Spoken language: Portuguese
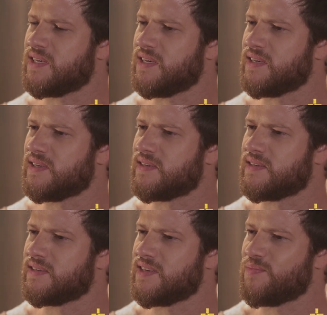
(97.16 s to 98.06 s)
que,
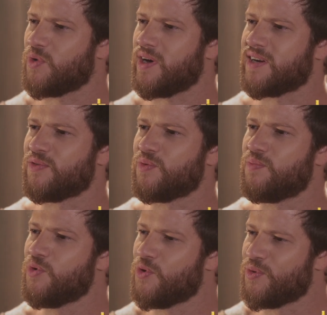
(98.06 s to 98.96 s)
embora o
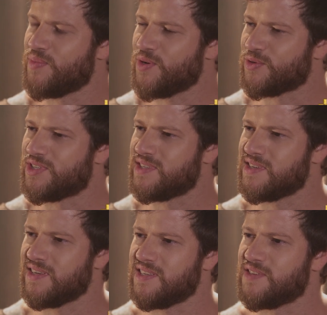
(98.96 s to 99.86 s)
burro humilde
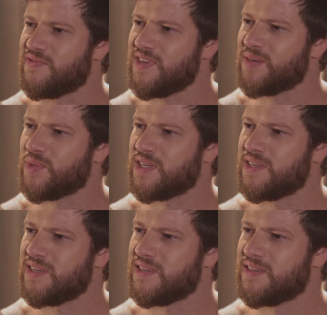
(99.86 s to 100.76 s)
seguisse firme,
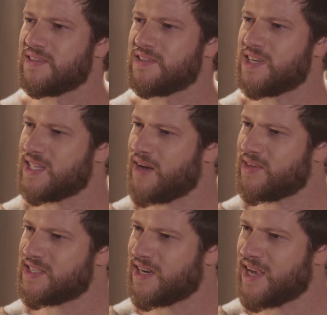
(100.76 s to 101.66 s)
já
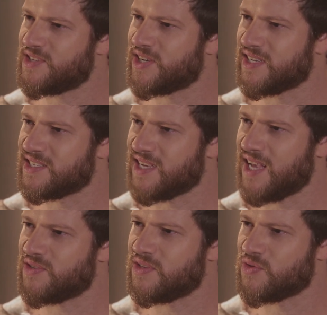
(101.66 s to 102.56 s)
dava sinais de
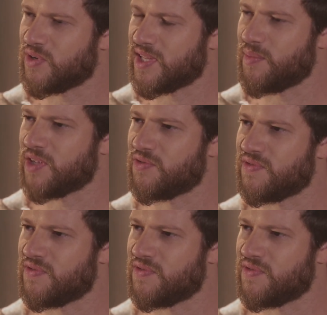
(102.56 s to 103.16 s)
cansaço e esgotamento